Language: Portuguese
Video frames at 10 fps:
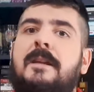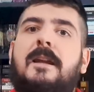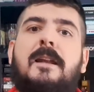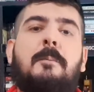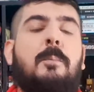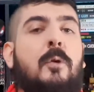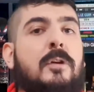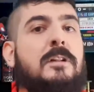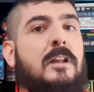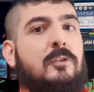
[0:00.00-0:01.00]
que ele é
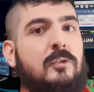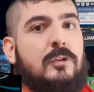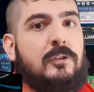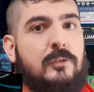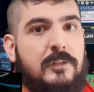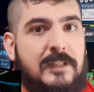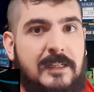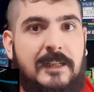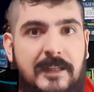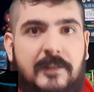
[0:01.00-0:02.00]
portador do
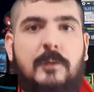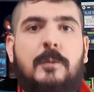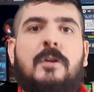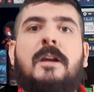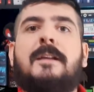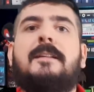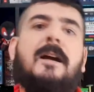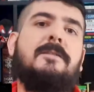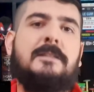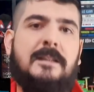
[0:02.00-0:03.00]
nilismo,
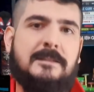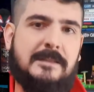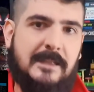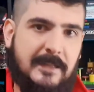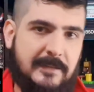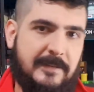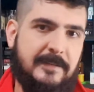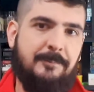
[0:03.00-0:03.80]
estava dentre eles.